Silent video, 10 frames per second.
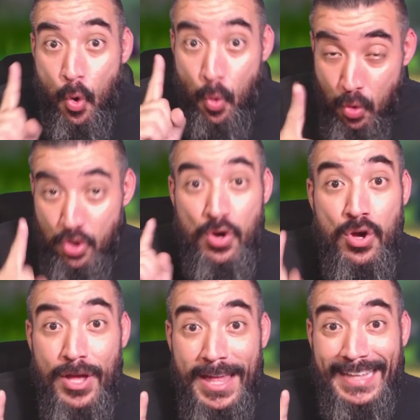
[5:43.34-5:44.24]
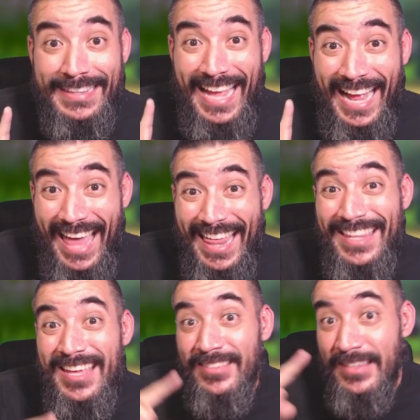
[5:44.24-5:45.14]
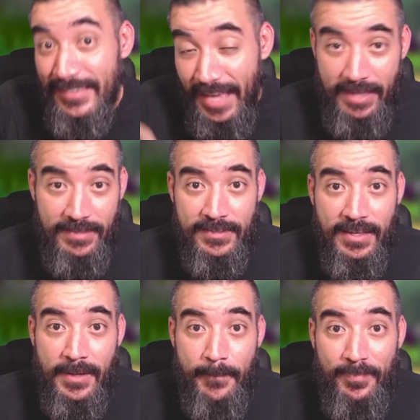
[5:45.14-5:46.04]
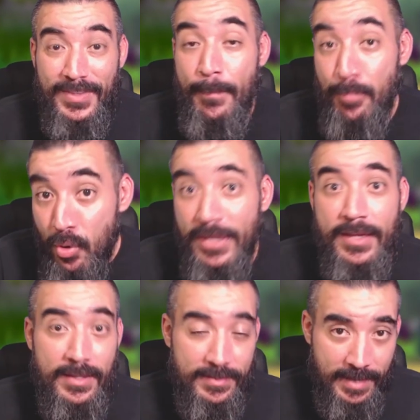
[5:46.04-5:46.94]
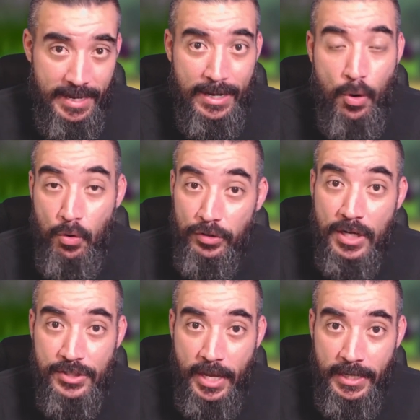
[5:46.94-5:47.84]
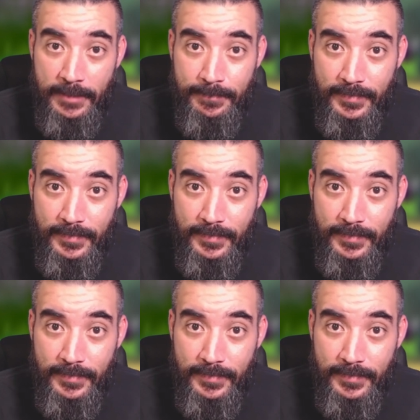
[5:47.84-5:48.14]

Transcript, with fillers: Uno de cada 16 te puede salir ultra shiny.